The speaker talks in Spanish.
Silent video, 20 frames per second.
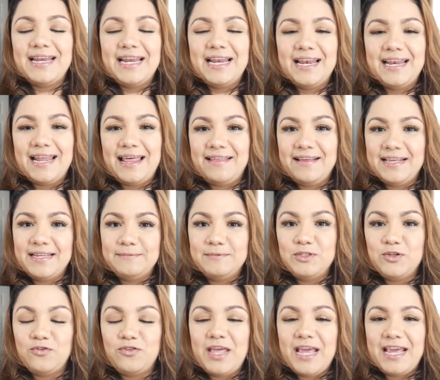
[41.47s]
en la
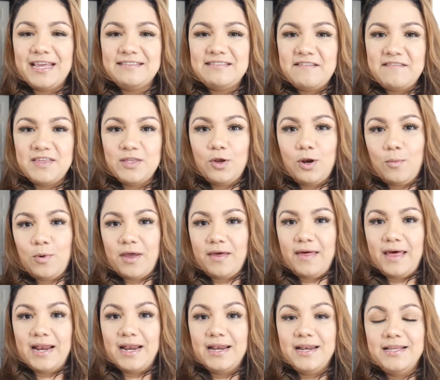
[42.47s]
descripción de este video les voy a
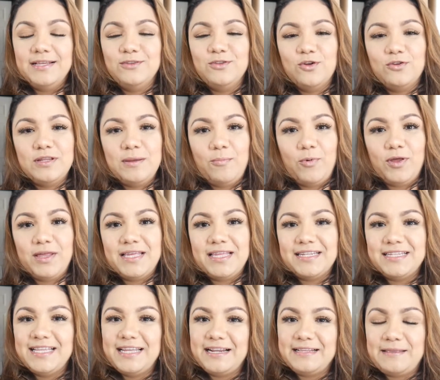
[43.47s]
dejar el link donde pueden
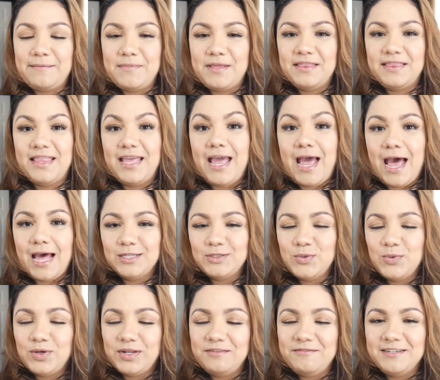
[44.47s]
ir directamente a
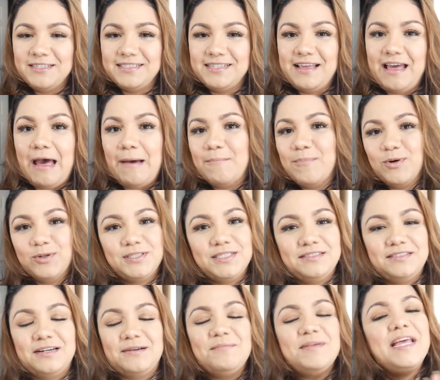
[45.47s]
suscribirse a
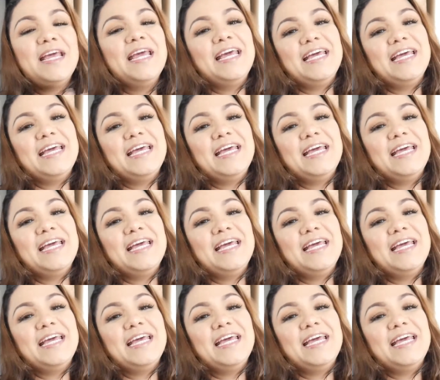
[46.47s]
PoxyCharm